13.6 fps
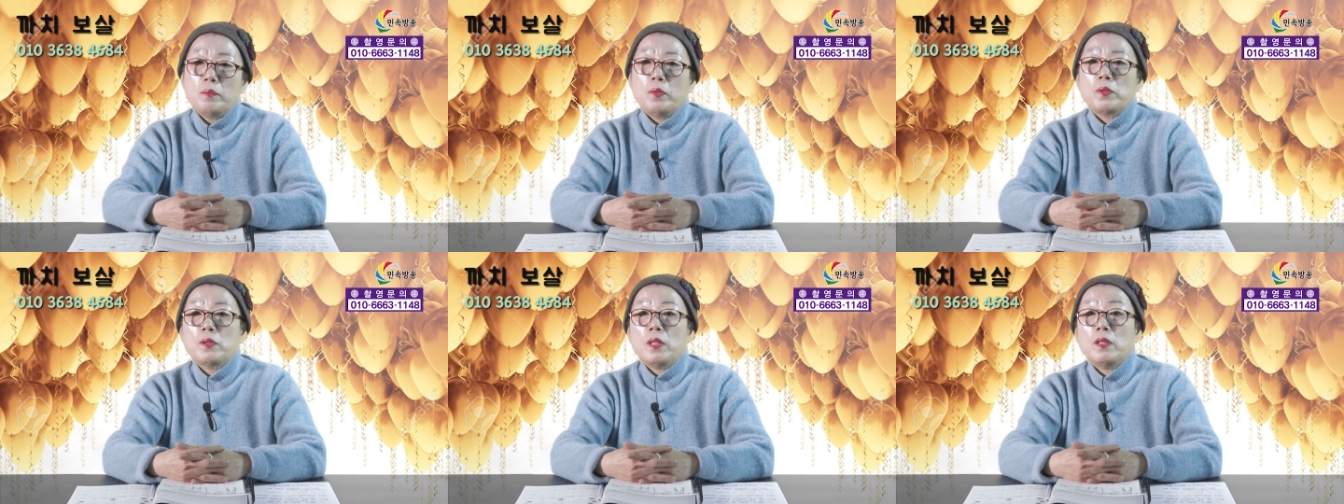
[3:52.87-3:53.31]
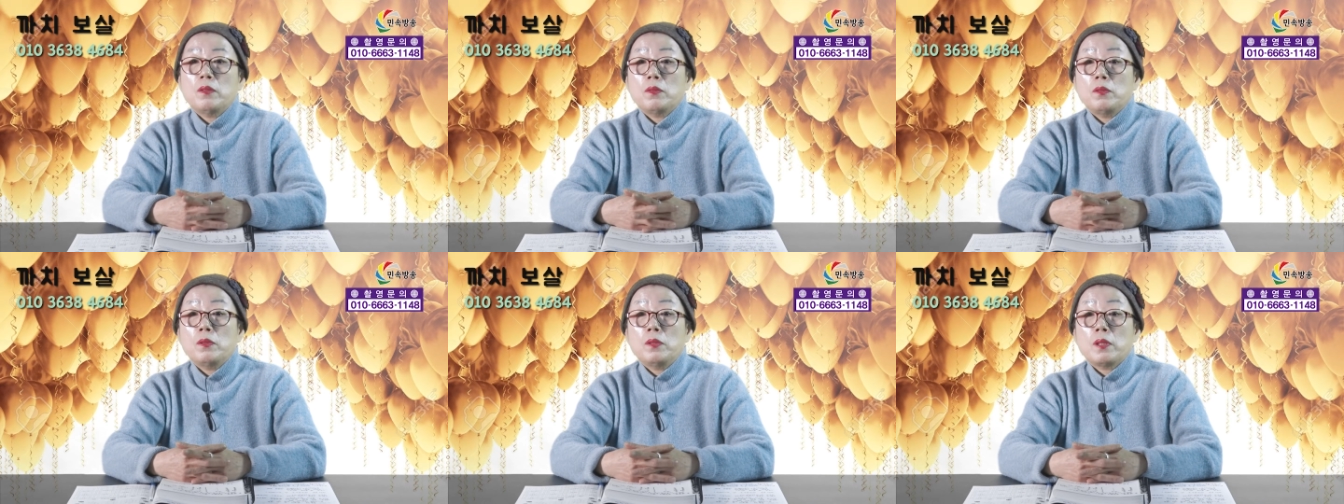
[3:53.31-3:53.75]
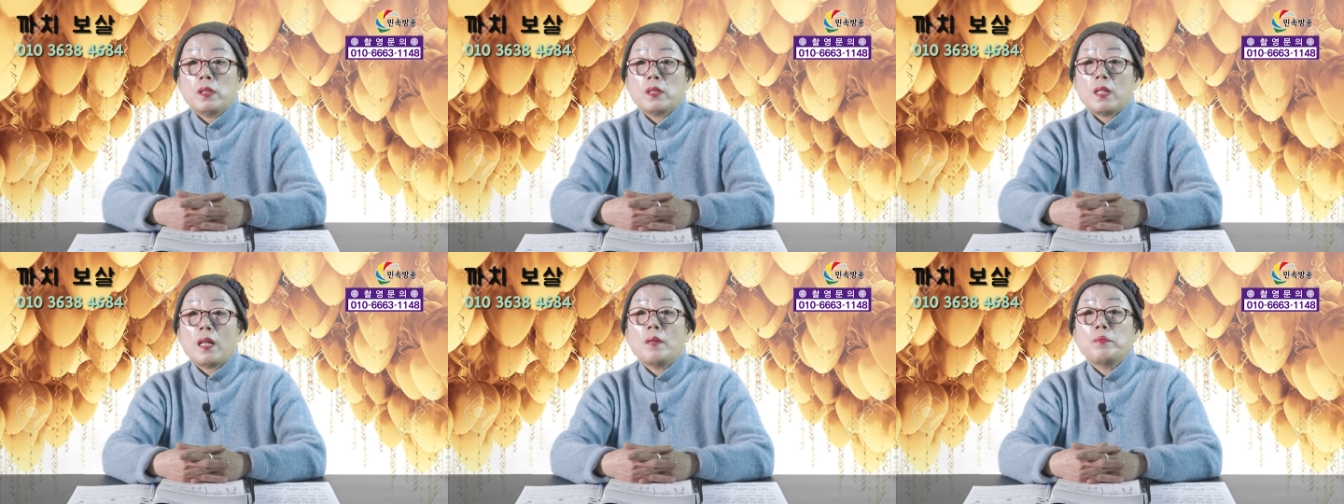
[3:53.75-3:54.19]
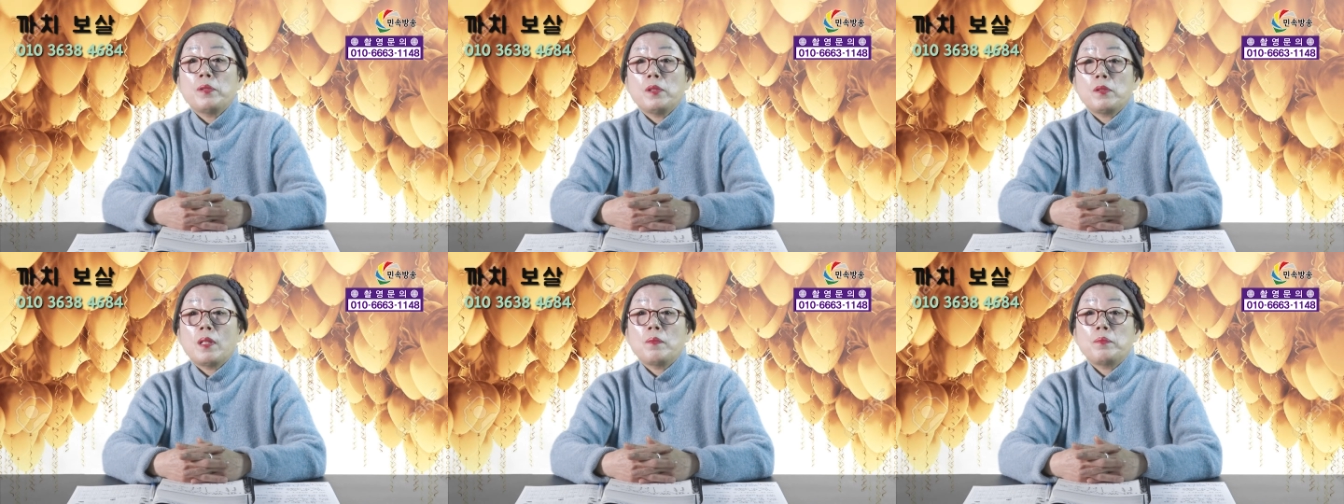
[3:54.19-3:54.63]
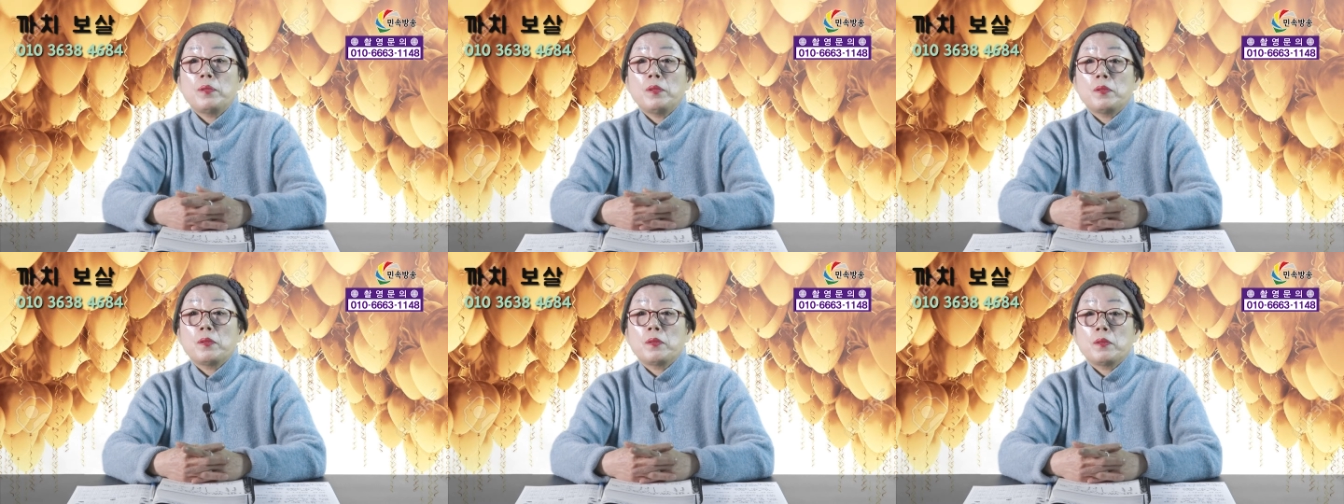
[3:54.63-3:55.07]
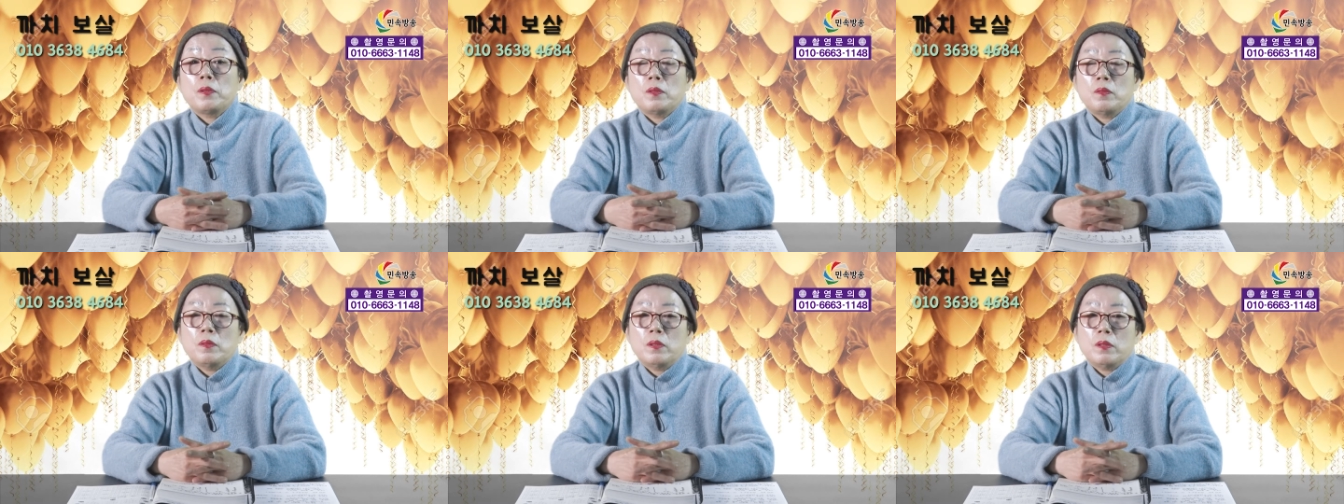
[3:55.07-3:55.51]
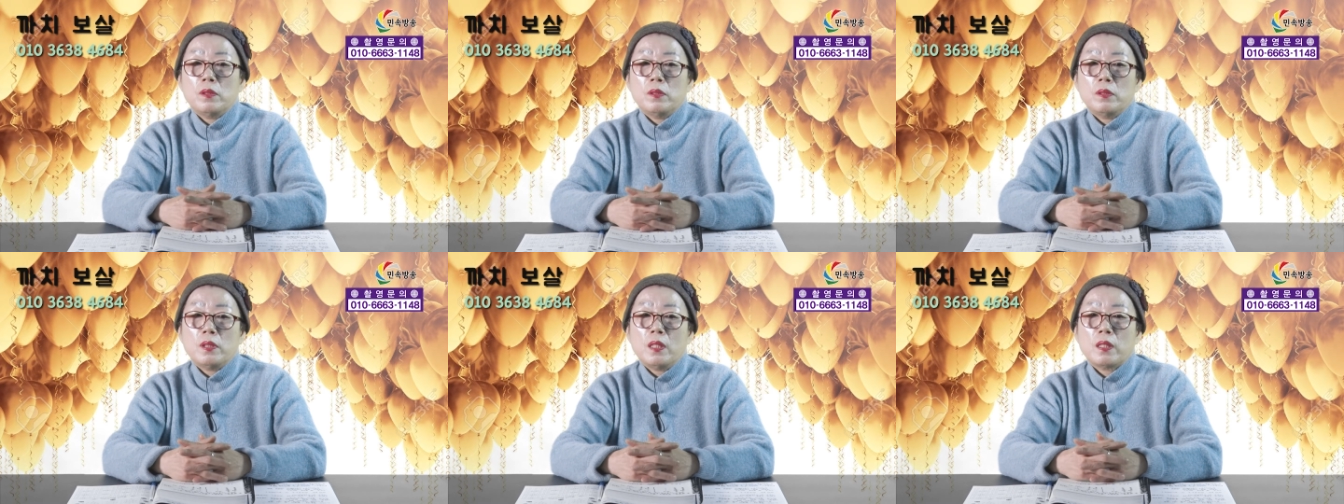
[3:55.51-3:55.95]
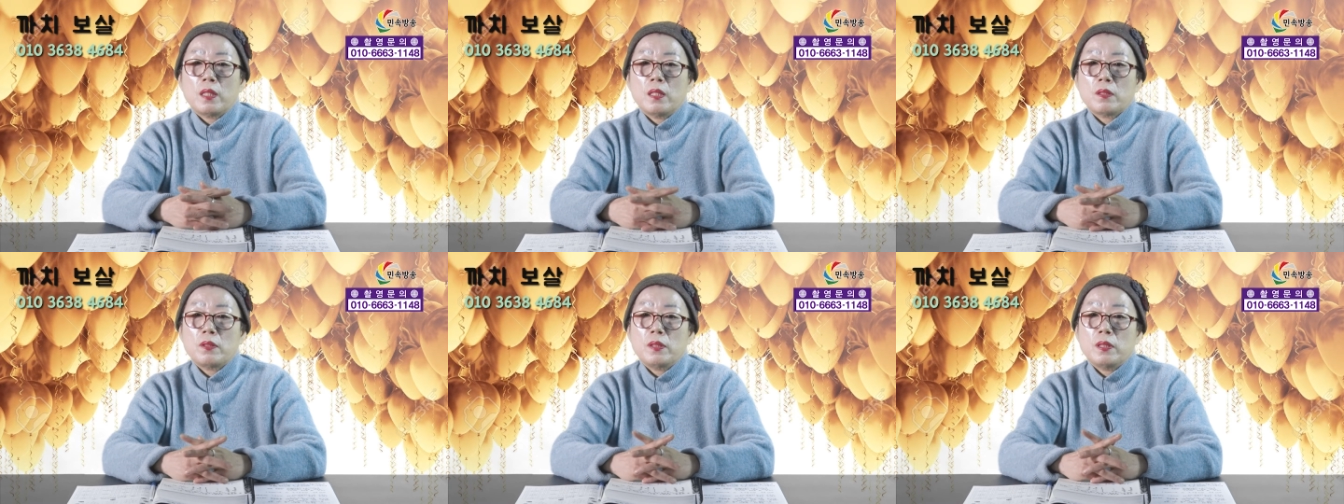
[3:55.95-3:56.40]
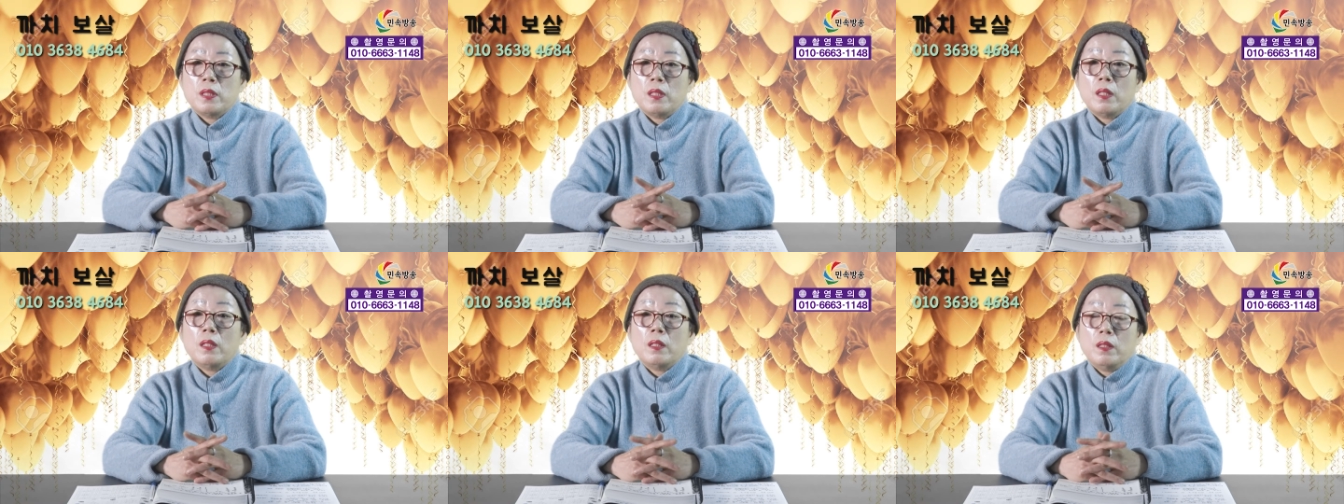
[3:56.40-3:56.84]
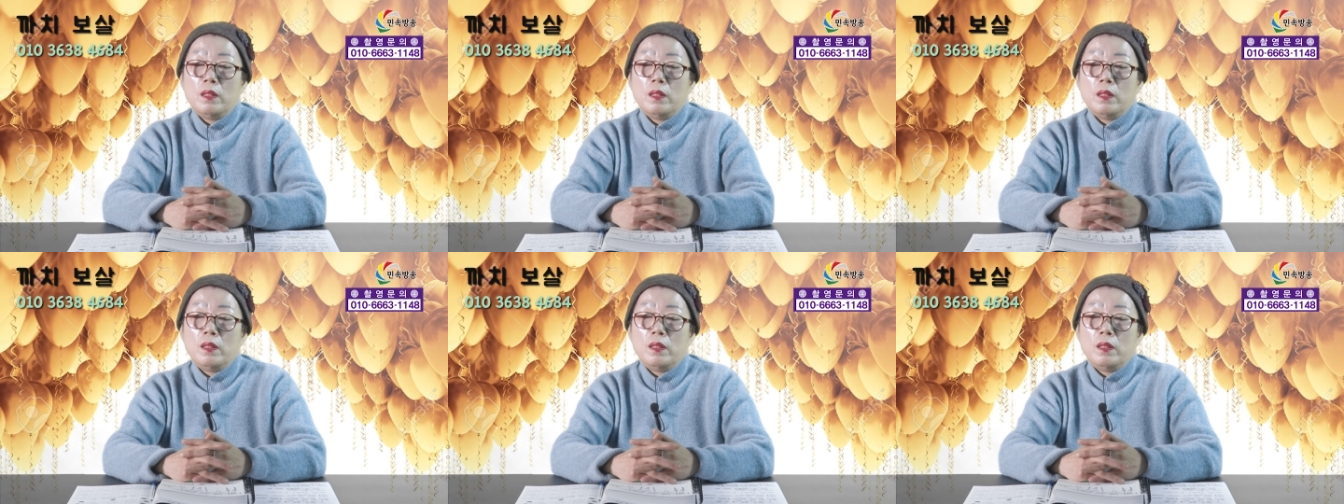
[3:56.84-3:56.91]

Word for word: 뭐를 해도 이렇게 잘 안 풀리고 안 풀리고 그런 상황에서 이제